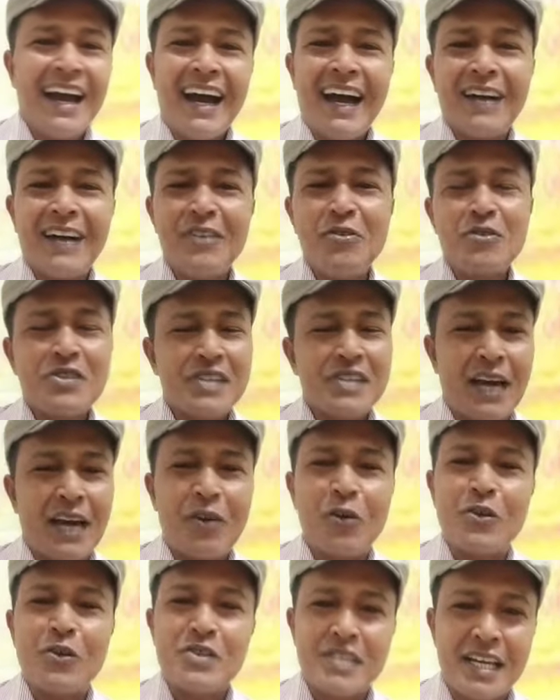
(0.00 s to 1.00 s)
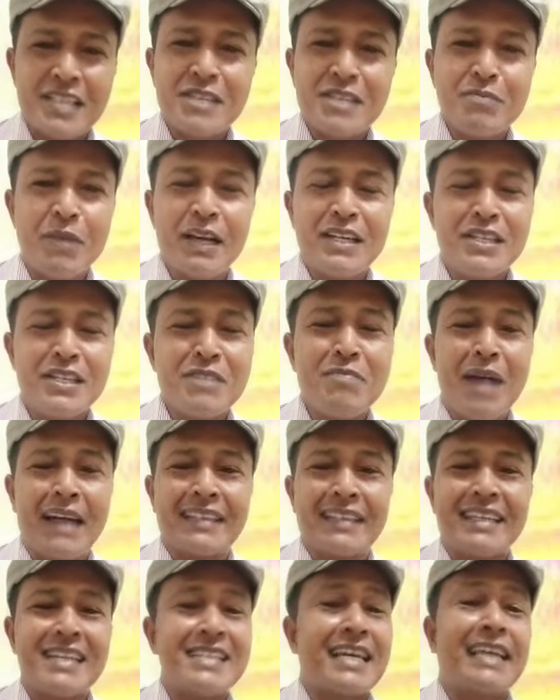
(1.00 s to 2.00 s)
Aduh, saya kalau saya sebagai
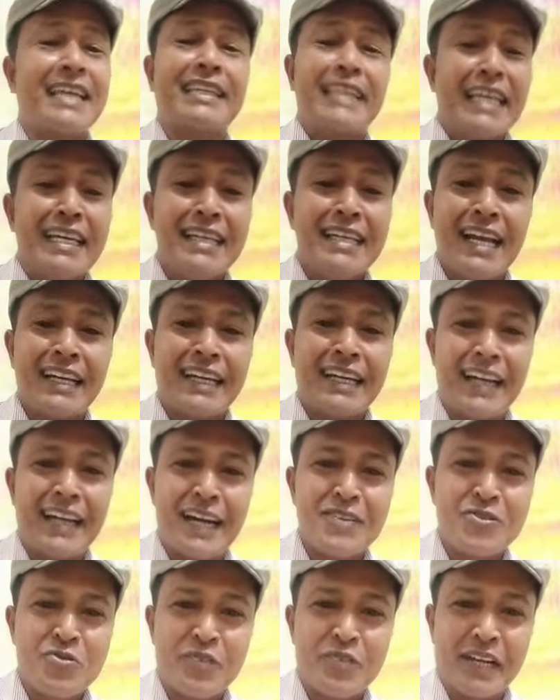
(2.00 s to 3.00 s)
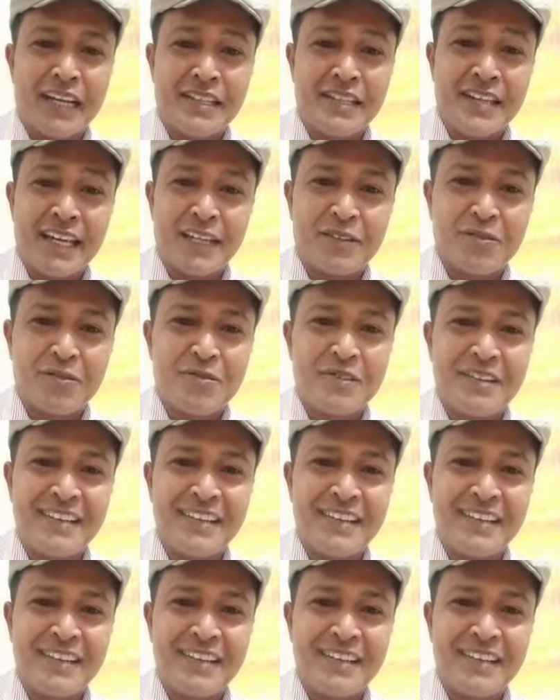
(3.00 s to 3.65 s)
jemaatnya saya tinggalkan langsung gereja itu.